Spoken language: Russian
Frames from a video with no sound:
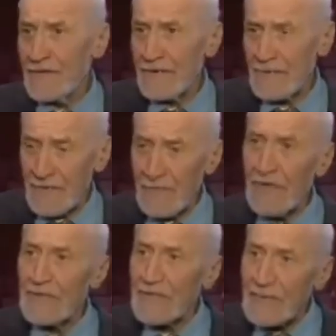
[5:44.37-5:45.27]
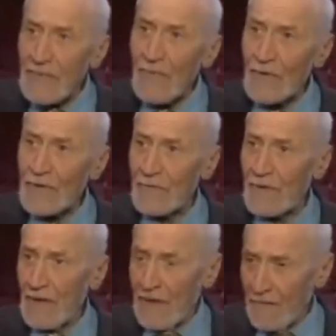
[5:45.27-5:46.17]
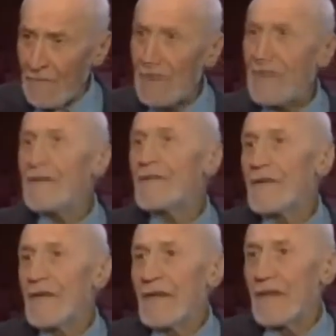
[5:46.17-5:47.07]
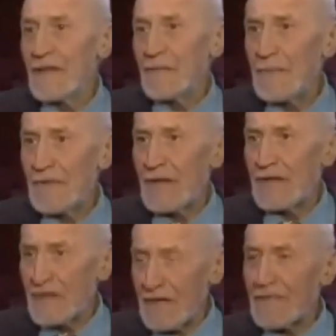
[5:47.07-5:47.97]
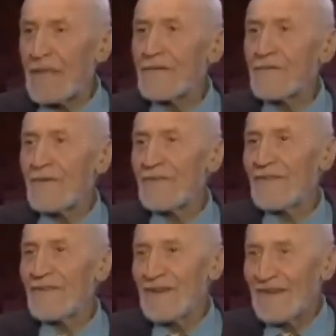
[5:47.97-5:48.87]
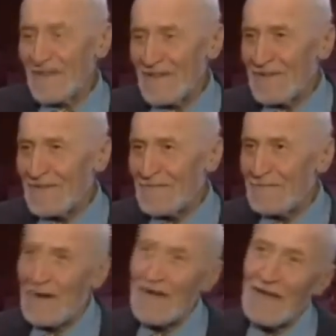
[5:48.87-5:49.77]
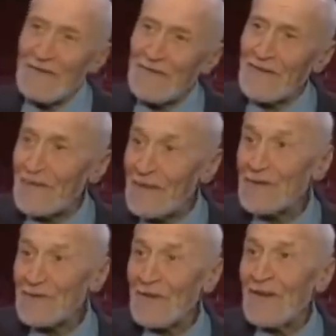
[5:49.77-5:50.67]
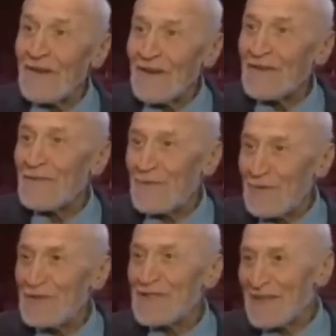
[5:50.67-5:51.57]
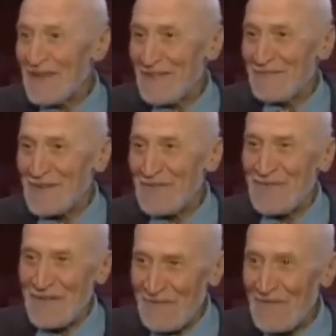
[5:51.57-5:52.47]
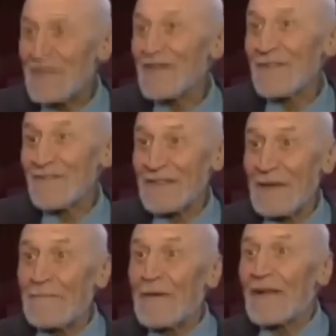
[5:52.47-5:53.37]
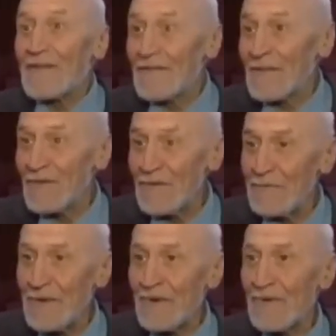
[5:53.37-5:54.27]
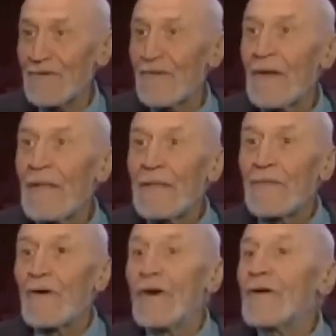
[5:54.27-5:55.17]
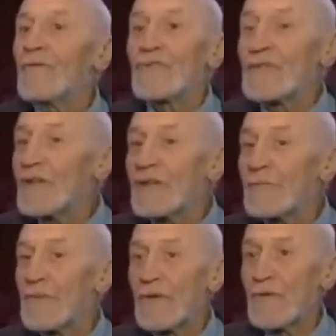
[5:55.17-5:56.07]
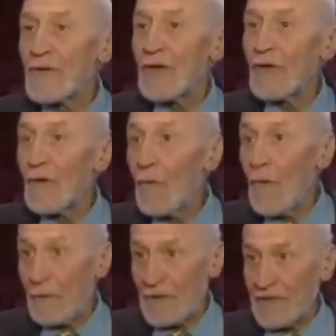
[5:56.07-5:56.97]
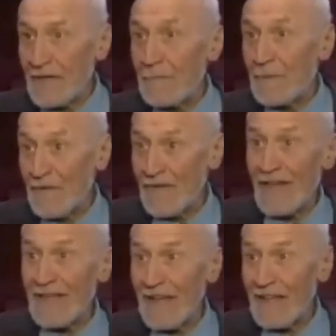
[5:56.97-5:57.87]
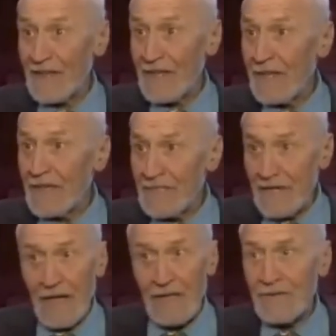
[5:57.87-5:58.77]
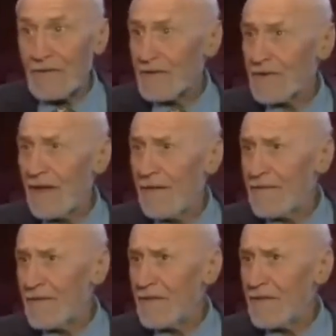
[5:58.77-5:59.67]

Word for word: э, занимаюсь животными в пределах этих передач. Рассказываю о них, э, показываю их, езжу ним в гости к этим животным, в цирк, в зоопарк, в дикую природу. Но учить, например, людей опытных и профессиональных, заканчивших кафедры